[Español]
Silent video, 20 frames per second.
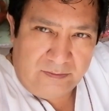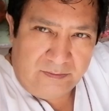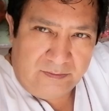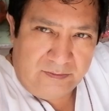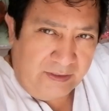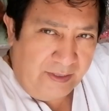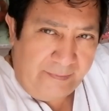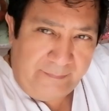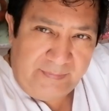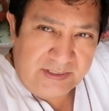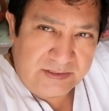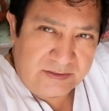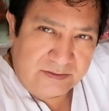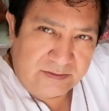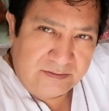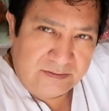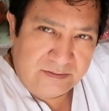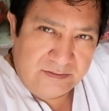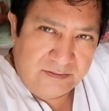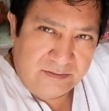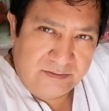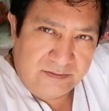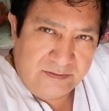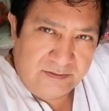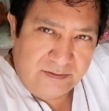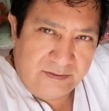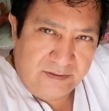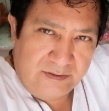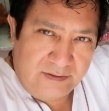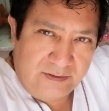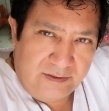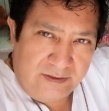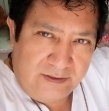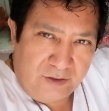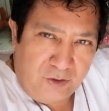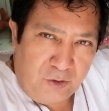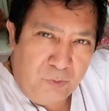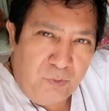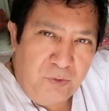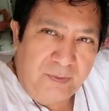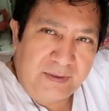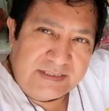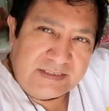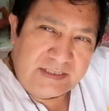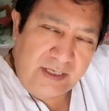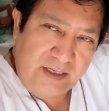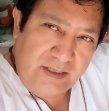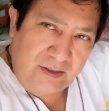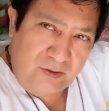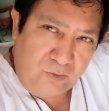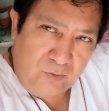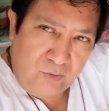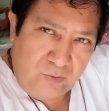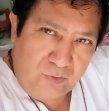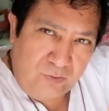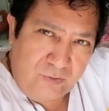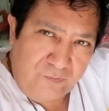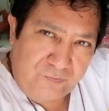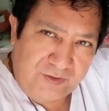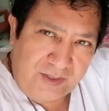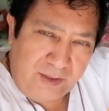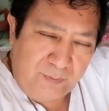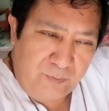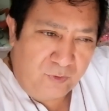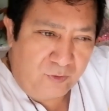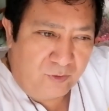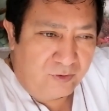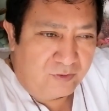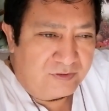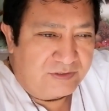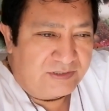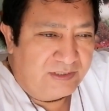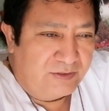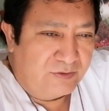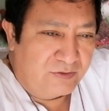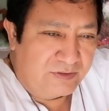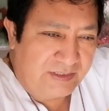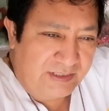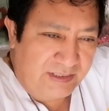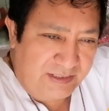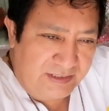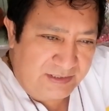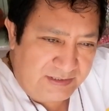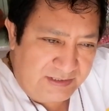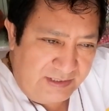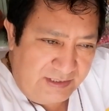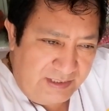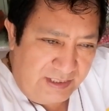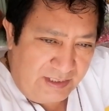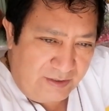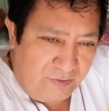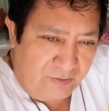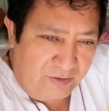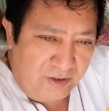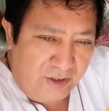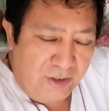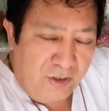Nada más. ¿Cómo vas a ir con un oftalmólogo si no tienes dinero?